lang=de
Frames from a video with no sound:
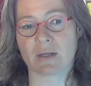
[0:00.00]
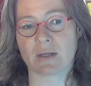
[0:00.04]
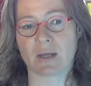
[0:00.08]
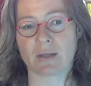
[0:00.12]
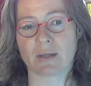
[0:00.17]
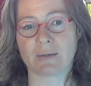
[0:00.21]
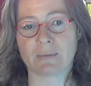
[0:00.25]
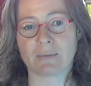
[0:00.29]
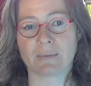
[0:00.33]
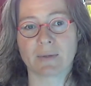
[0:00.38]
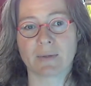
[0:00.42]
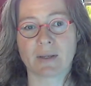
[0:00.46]

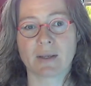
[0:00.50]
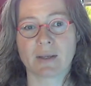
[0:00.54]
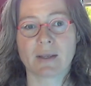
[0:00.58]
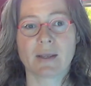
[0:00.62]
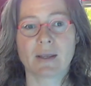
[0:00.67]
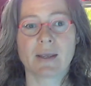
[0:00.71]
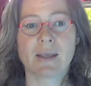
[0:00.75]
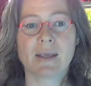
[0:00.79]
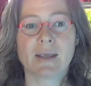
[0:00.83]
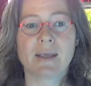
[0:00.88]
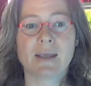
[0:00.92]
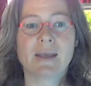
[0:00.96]
an.
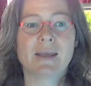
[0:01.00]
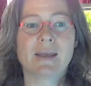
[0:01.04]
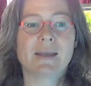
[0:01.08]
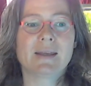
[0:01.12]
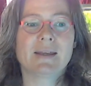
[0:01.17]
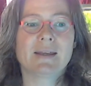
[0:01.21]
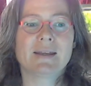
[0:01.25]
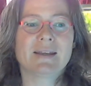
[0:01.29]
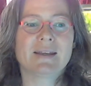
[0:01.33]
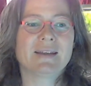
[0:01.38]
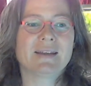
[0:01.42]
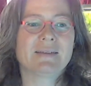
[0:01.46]

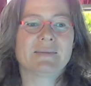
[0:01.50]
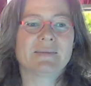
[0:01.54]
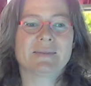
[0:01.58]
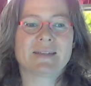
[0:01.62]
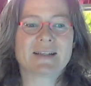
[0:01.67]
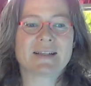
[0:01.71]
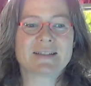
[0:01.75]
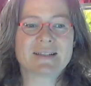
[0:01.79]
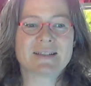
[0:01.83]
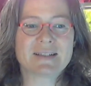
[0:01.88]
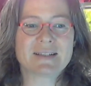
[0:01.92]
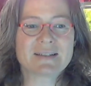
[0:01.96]

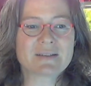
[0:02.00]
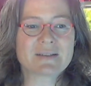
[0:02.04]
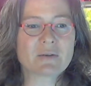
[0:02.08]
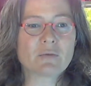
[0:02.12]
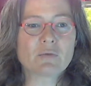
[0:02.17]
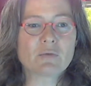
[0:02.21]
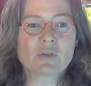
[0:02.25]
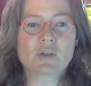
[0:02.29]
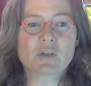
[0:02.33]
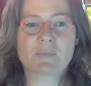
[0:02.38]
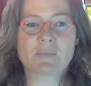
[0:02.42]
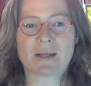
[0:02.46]
Das ist
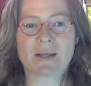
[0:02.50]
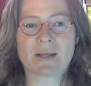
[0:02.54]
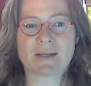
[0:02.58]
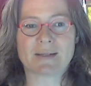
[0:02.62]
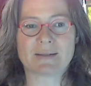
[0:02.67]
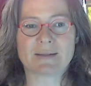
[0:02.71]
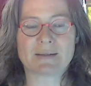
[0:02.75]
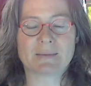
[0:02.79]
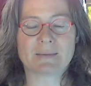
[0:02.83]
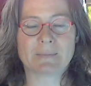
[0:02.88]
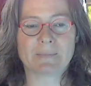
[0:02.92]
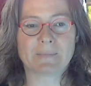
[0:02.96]

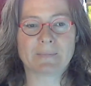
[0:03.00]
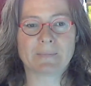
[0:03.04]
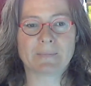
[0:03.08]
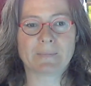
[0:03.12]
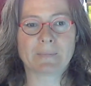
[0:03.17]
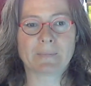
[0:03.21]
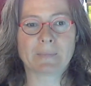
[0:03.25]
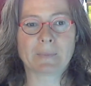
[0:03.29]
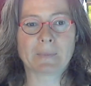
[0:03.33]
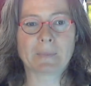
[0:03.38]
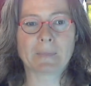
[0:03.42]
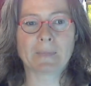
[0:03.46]
unspannend.
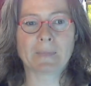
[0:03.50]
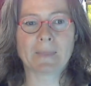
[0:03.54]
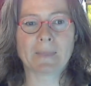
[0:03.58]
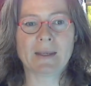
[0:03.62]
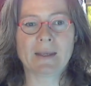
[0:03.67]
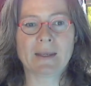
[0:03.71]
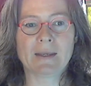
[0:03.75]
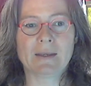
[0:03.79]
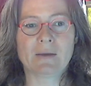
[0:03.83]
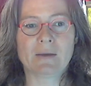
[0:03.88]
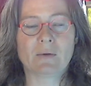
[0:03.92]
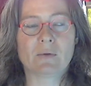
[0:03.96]

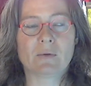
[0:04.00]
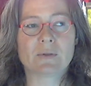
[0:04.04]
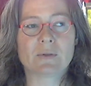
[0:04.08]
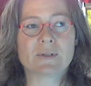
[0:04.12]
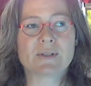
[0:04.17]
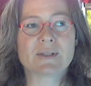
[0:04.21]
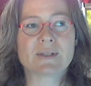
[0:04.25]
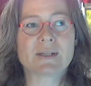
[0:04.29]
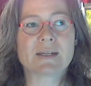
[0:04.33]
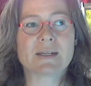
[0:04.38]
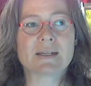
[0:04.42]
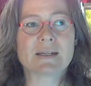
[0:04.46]

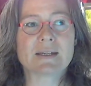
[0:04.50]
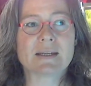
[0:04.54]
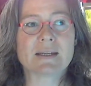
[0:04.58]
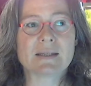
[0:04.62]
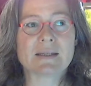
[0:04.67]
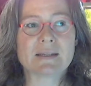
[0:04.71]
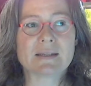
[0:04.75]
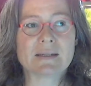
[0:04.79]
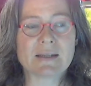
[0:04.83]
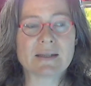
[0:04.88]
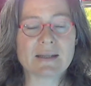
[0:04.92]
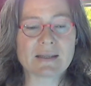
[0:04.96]
Und
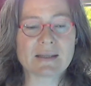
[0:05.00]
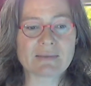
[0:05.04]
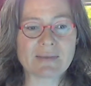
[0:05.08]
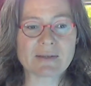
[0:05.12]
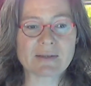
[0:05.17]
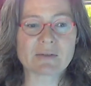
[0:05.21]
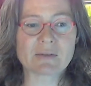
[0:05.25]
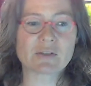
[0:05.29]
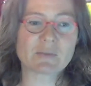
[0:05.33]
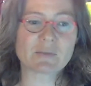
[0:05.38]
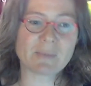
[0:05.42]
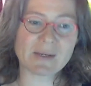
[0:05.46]
ich werde
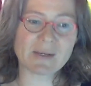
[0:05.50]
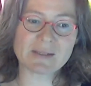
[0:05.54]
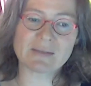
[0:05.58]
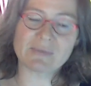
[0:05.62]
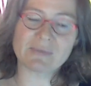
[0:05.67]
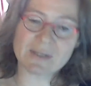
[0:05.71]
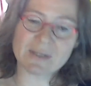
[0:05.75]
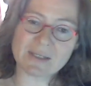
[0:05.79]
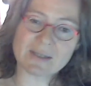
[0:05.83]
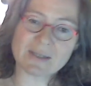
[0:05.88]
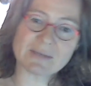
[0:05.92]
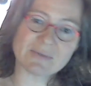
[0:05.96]
euch später,
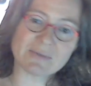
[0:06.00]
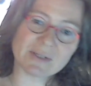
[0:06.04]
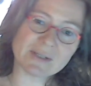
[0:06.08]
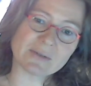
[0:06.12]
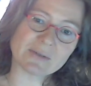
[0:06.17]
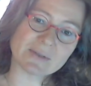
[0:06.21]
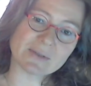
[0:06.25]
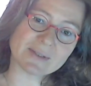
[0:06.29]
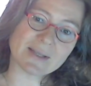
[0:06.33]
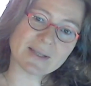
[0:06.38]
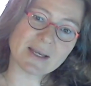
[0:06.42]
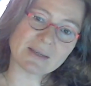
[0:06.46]
wenn, ihr, wenn, ich
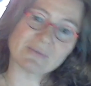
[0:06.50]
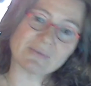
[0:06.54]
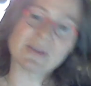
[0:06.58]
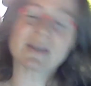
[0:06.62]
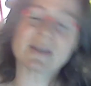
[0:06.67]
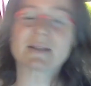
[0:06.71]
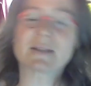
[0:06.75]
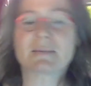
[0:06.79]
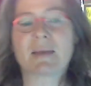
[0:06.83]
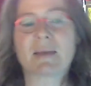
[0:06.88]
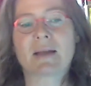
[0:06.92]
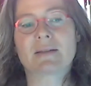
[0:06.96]
euch sage, wie ihr
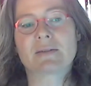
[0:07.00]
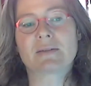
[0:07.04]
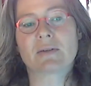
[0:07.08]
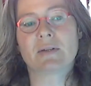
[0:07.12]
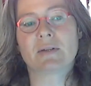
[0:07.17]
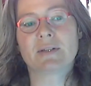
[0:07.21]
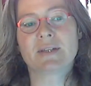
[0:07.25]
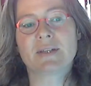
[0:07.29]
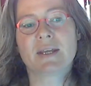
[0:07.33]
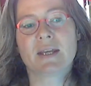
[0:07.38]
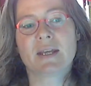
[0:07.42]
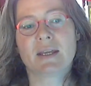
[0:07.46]
es machen
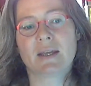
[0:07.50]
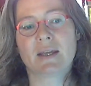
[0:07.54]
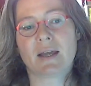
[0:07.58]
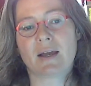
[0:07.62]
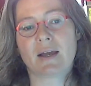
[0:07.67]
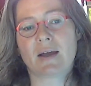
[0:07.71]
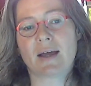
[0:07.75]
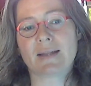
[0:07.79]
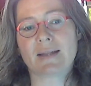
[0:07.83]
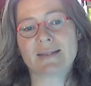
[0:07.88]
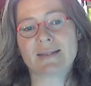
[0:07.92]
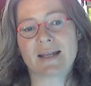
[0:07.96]
sollt, äh,
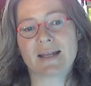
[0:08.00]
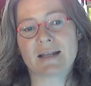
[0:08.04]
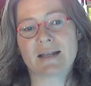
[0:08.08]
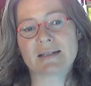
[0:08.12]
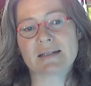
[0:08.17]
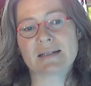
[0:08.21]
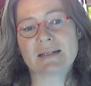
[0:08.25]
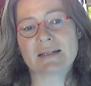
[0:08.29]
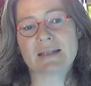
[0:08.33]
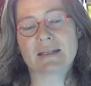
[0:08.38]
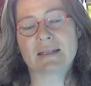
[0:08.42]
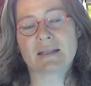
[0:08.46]
ans Herz
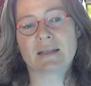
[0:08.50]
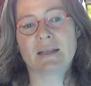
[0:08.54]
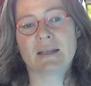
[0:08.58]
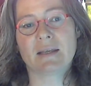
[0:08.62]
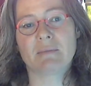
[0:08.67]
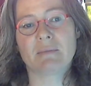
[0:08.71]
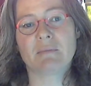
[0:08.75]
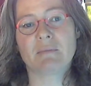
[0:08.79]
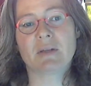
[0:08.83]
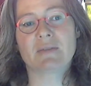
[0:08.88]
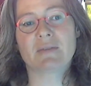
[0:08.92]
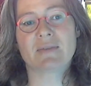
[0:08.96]
legen,
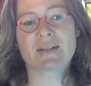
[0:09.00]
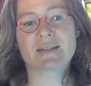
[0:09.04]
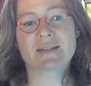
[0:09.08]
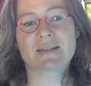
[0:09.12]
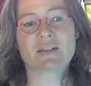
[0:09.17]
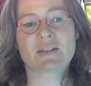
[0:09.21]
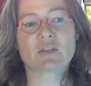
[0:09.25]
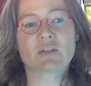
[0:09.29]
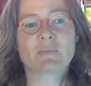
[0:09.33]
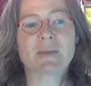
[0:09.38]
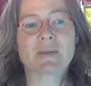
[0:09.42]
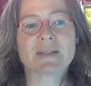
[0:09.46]
mit was
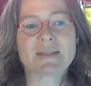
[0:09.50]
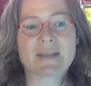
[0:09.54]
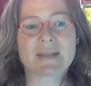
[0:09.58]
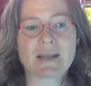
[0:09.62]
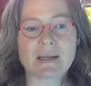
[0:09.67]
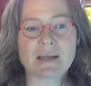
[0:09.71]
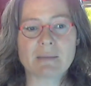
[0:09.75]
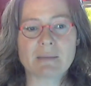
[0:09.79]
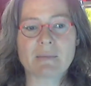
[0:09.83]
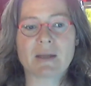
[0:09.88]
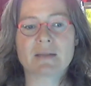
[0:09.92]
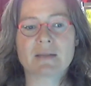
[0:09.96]

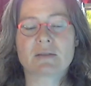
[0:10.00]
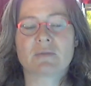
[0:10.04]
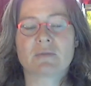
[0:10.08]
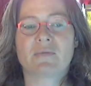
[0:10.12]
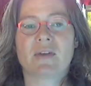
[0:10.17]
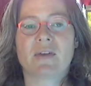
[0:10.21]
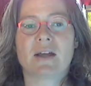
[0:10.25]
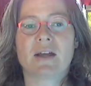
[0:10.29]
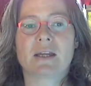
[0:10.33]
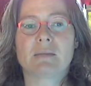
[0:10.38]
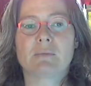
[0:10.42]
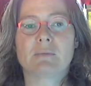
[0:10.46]
Speziellem
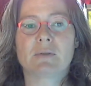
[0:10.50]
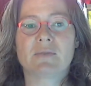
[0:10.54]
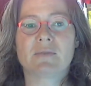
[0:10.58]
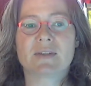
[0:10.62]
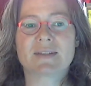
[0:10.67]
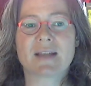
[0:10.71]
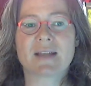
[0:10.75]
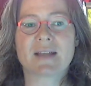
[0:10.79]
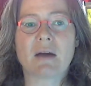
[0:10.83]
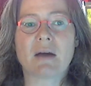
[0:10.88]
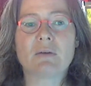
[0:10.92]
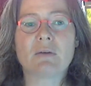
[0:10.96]
anzufangen, mit
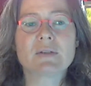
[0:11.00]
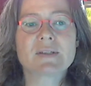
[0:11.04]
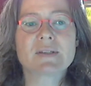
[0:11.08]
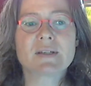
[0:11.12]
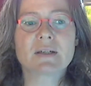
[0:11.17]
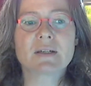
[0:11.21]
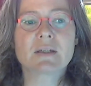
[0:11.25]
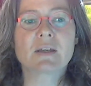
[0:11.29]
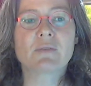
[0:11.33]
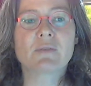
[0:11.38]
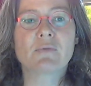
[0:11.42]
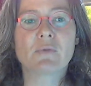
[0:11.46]
was
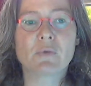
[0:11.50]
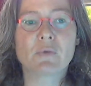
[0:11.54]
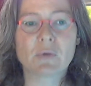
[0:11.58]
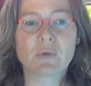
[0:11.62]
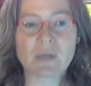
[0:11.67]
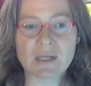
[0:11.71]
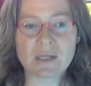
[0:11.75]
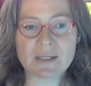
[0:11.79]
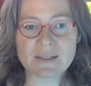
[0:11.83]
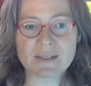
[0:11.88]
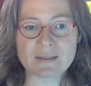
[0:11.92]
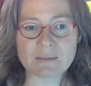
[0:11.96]

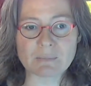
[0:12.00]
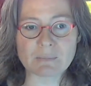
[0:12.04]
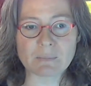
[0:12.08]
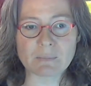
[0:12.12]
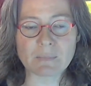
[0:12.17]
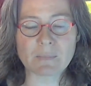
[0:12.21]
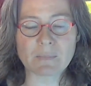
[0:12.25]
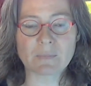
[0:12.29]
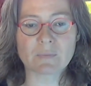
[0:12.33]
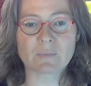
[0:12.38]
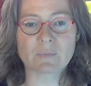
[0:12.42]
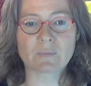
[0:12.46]
Außergewöhnlichem.
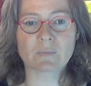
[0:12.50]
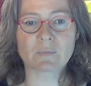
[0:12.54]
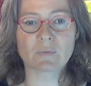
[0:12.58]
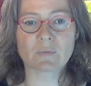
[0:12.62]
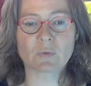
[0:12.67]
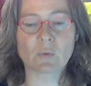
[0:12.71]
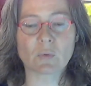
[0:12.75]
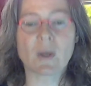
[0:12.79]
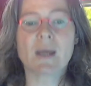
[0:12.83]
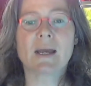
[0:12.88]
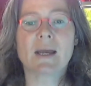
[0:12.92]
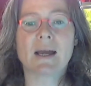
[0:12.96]

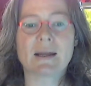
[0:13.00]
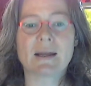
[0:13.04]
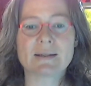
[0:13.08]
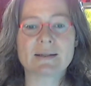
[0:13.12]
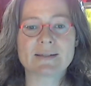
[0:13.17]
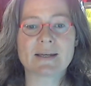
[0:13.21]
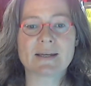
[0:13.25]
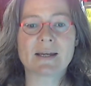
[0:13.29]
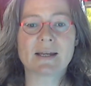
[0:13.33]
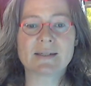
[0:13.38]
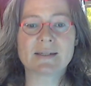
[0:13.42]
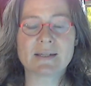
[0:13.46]
So,
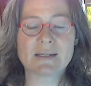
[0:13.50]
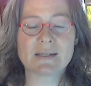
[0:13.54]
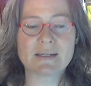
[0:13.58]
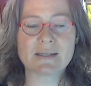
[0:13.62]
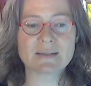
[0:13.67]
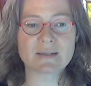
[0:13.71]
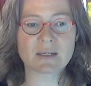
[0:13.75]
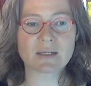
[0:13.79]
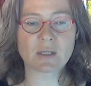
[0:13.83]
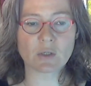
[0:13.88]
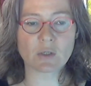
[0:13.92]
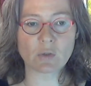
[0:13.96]
Alltag hat der
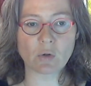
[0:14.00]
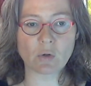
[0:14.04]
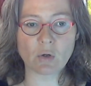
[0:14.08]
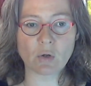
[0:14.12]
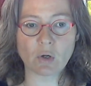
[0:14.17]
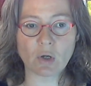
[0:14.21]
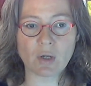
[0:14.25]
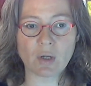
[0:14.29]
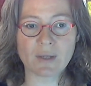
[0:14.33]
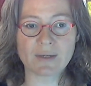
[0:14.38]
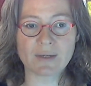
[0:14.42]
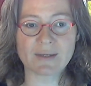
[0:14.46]
Leser
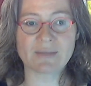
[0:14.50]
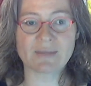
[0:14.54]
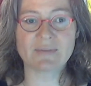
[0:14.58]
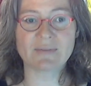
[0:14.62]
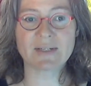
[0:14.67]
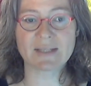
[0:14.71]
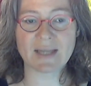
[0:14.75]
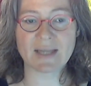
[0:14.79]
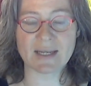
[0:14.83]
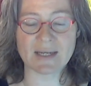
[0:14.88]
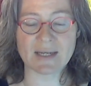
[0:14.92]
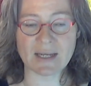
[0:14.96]
genug, der will
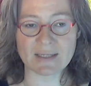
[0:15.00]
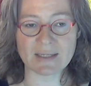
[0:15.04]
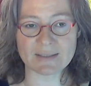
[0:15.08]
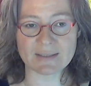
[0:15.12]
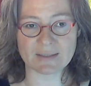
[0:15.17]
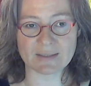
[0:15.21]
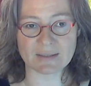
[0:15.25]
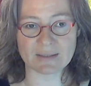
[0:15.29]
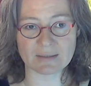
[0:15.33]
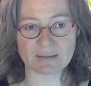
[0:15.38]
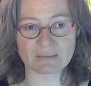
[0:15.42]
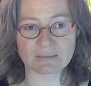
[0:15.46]
keinen
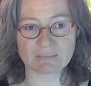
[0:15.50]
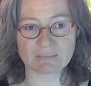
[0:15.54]
Alltag.